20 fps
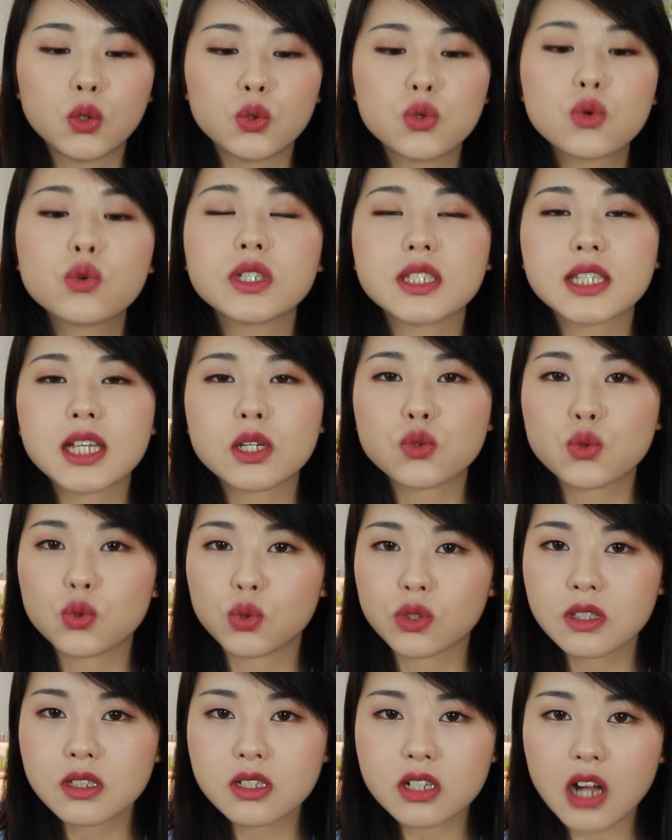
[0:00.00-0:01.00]
如果你在
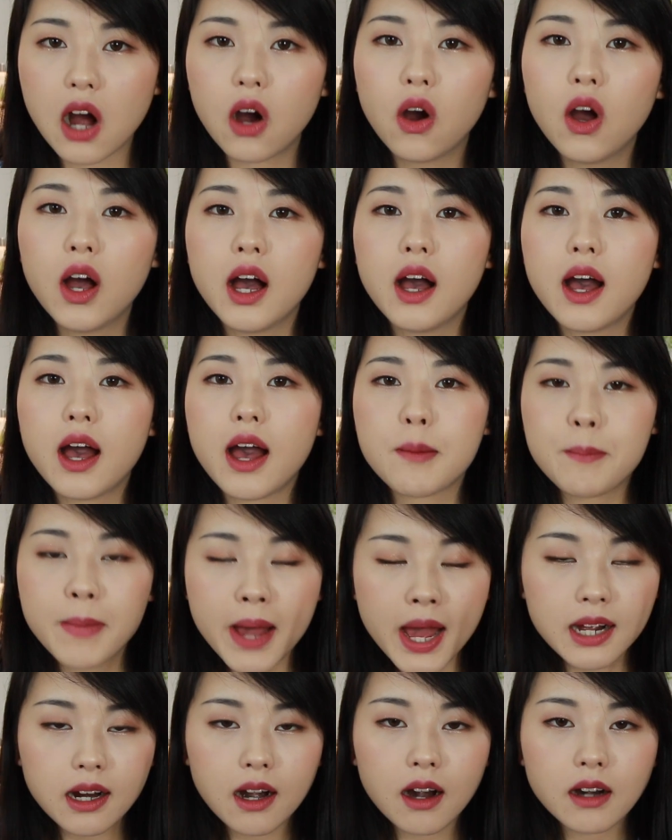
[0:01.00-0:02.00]
寻找，
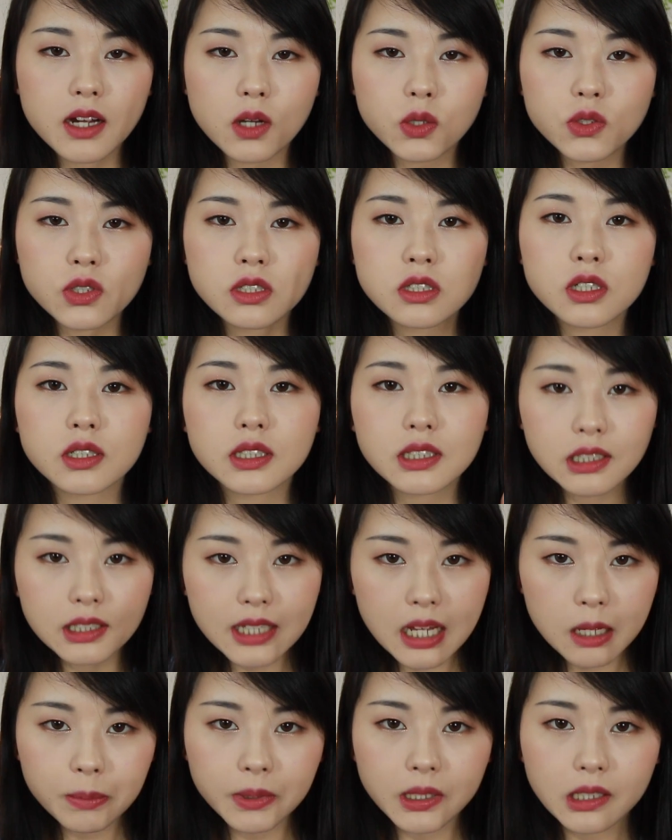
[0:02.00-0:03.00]
Mac 二幺七的
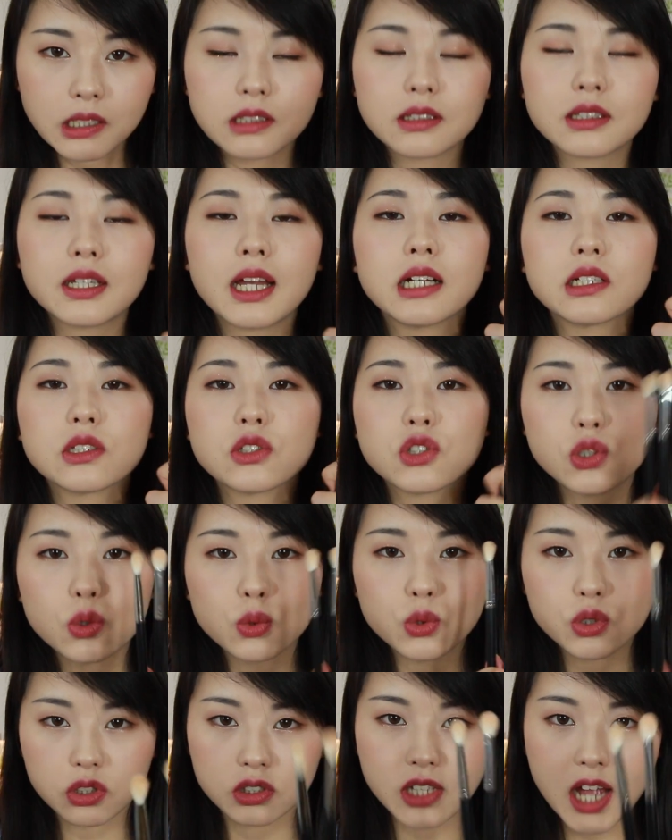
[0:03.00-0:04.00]
替代品，那
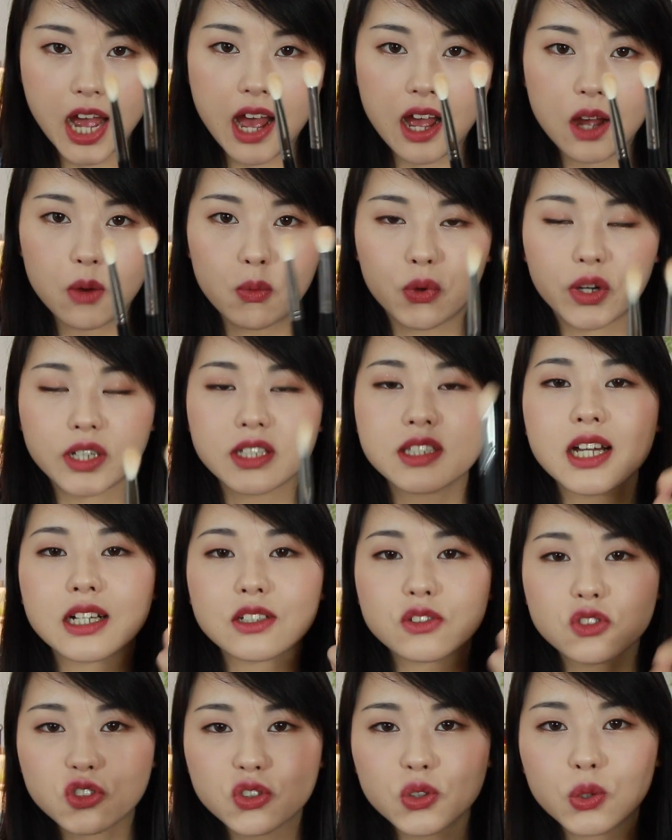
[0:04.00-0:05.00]
就是它。我跟你
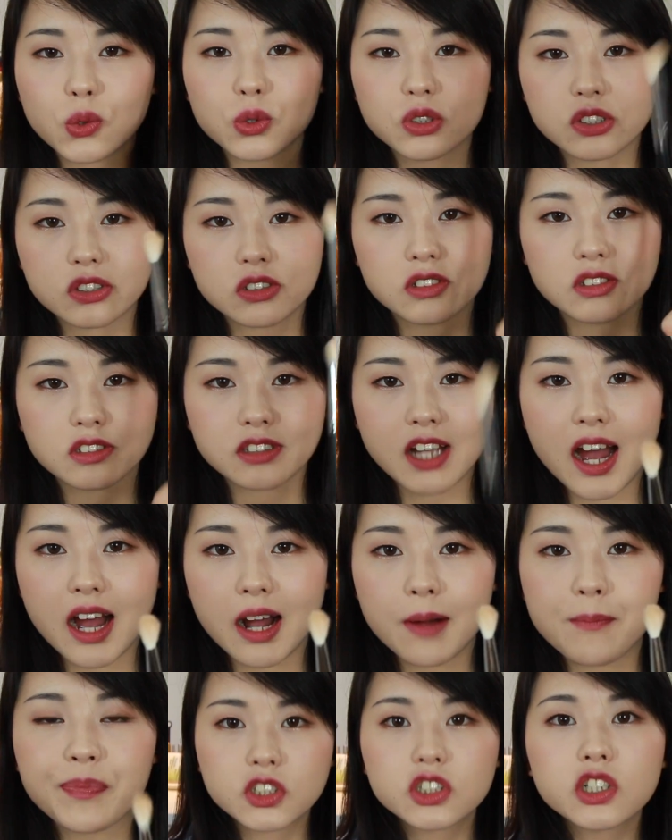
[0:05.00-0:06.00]
讲，就是
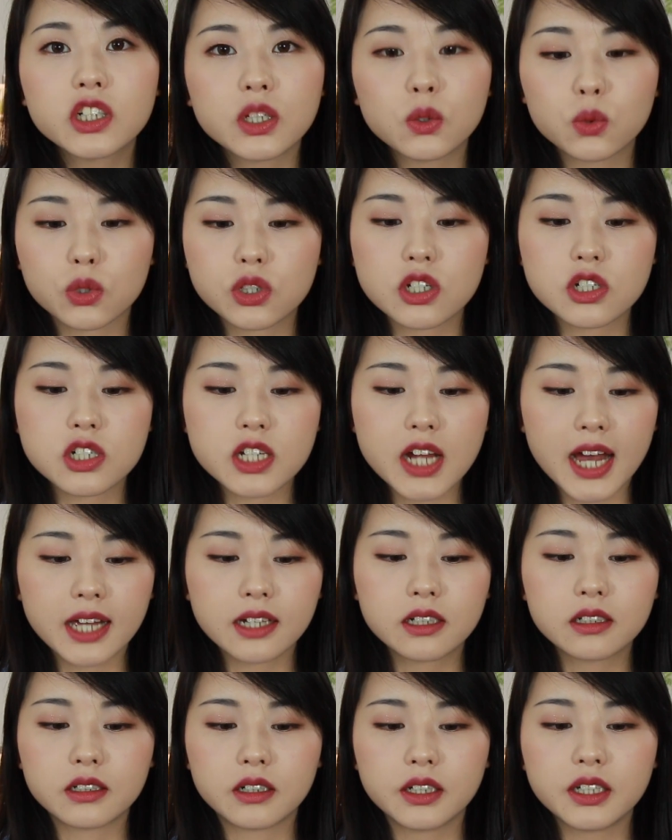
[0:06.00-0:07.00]
它。这里我甚至
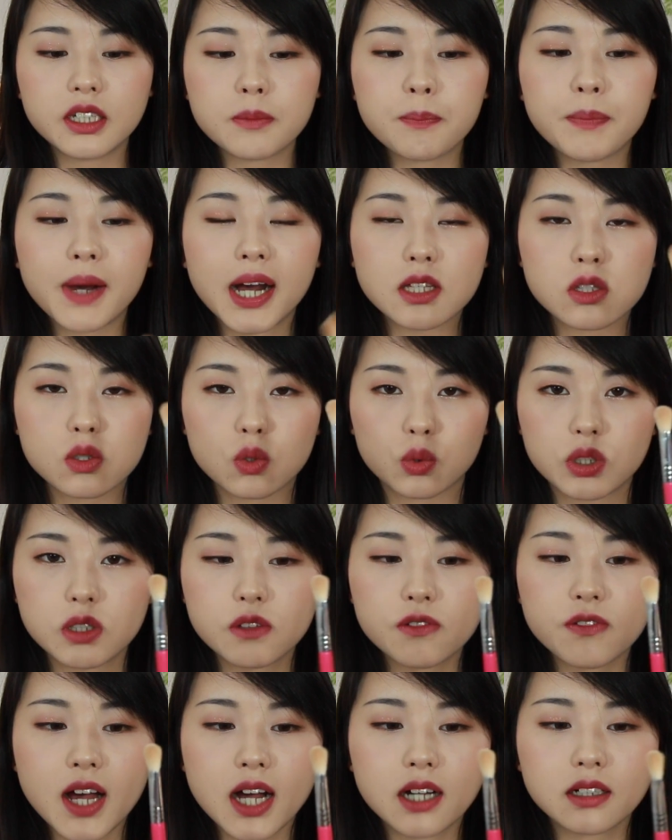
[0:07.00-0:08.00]
还可以把
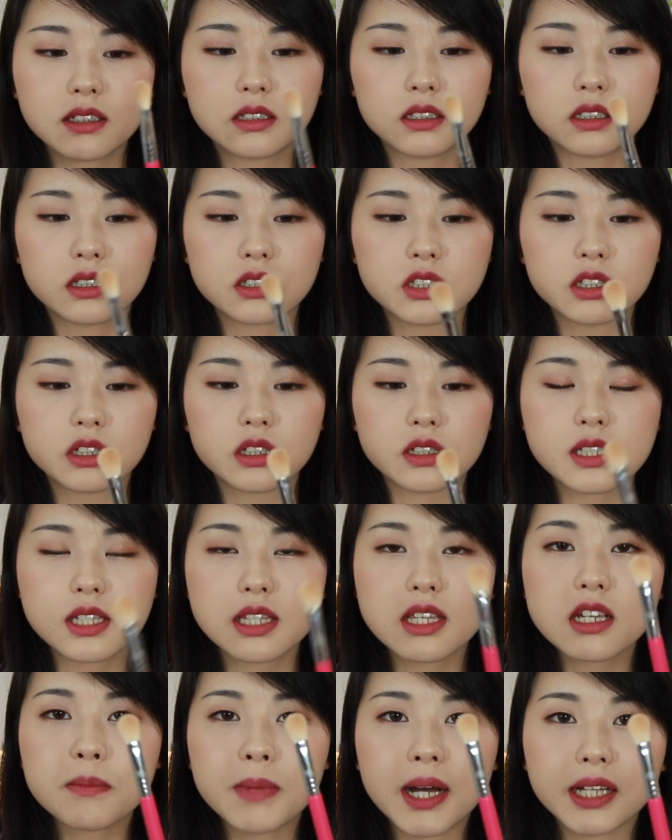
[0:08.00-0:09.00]
Zoeva 和这个
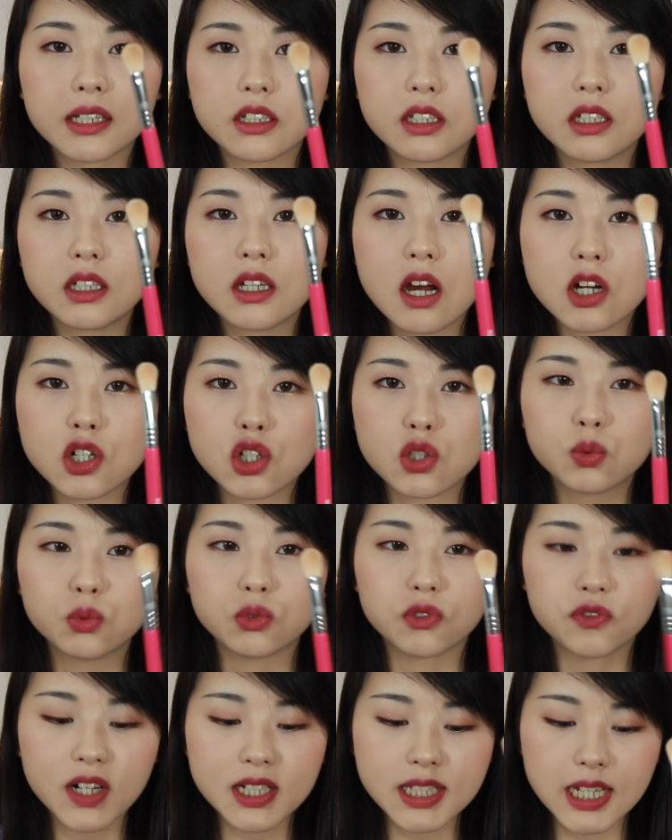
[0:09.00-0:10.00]
Sigma 的一二十
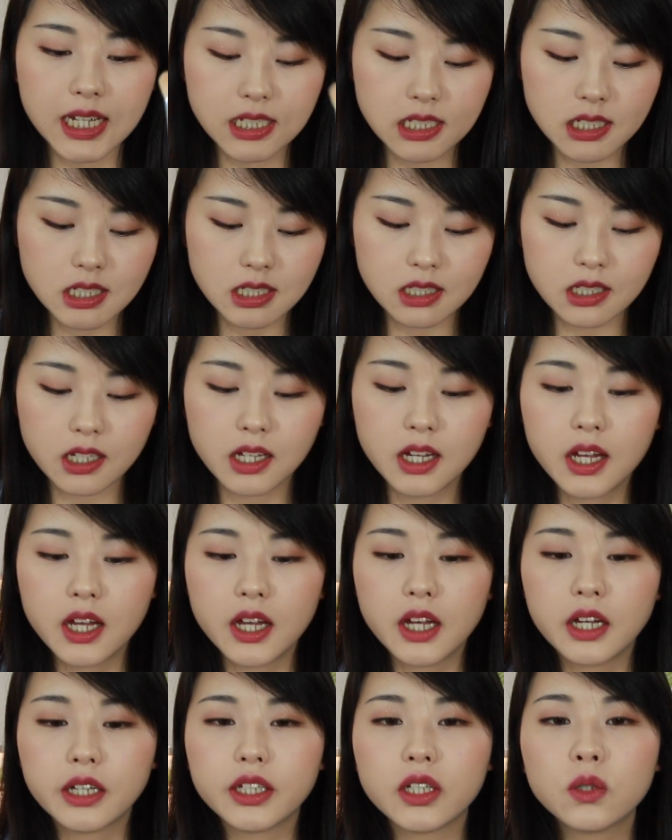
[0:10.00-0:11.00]
五放在一起，
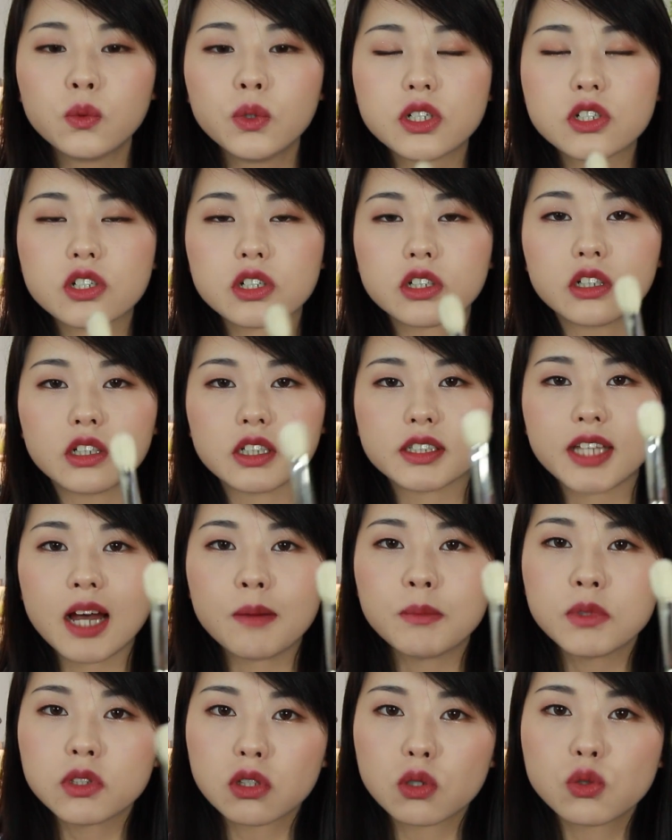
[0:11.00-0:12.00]
因为这个
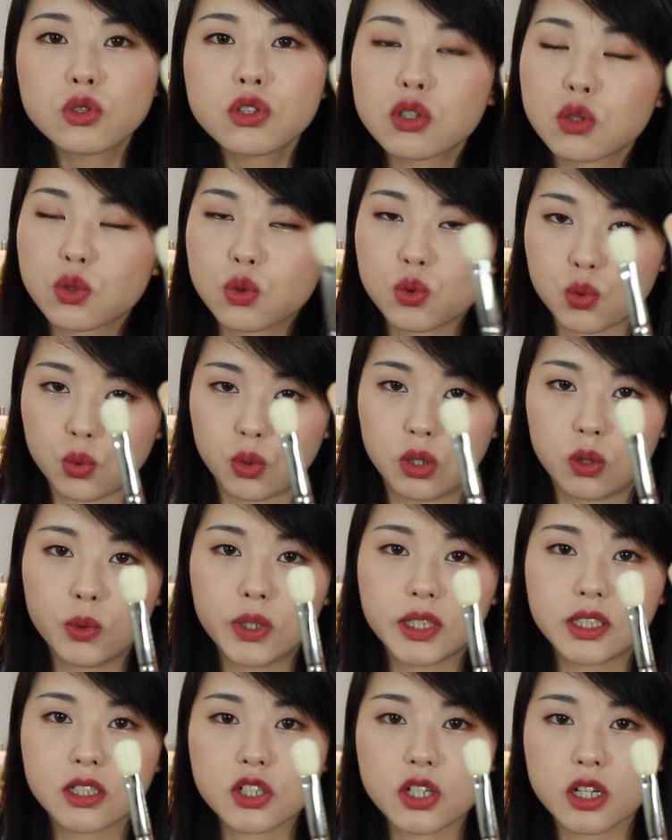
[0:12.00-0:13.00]
他们都是所
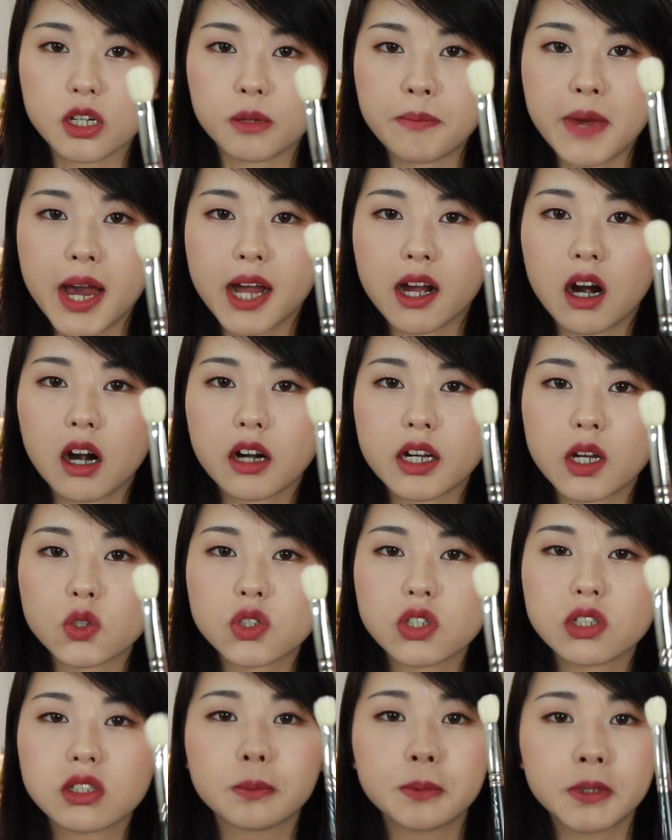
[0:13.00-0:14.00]
谓的这个 Mac 二幺
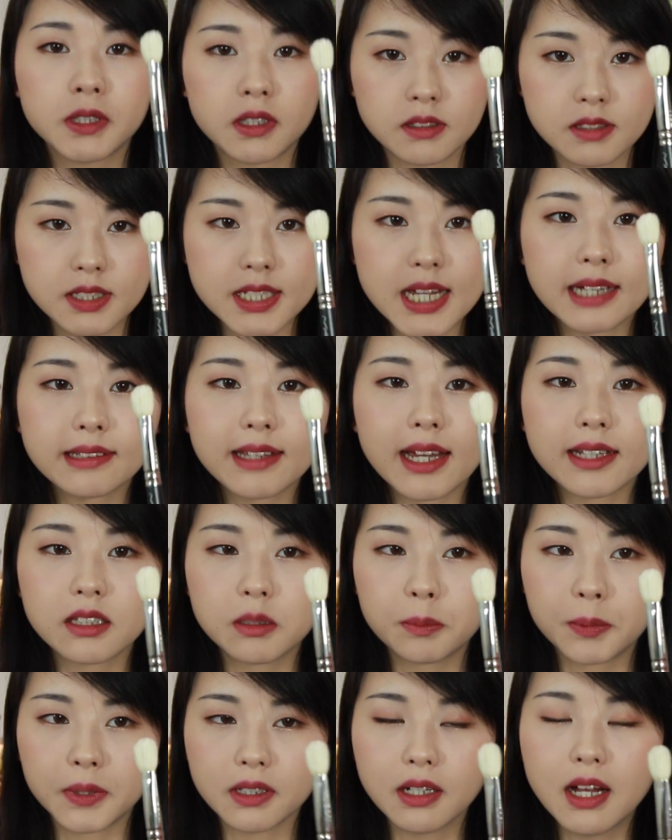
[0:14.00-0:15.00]
七的平价代
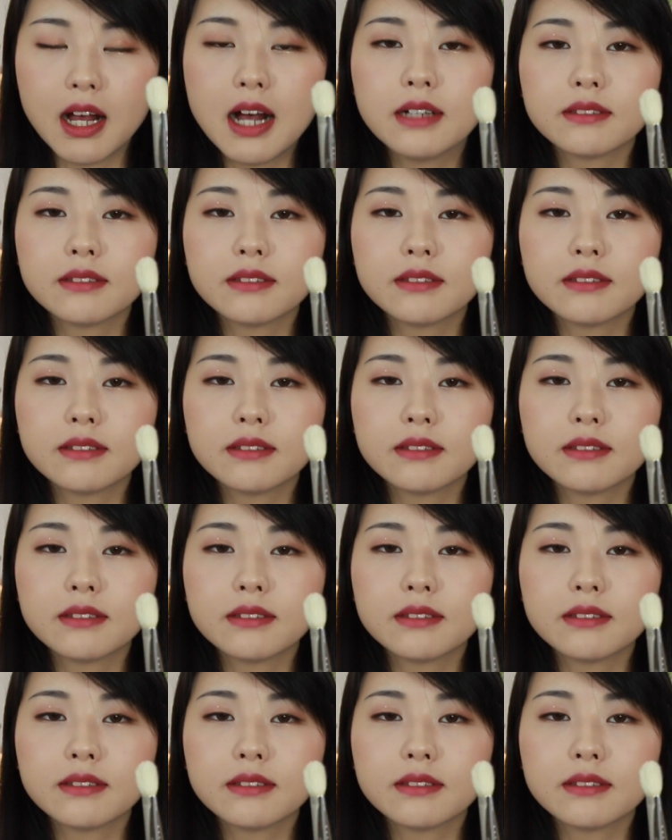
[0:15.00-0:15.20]
替品。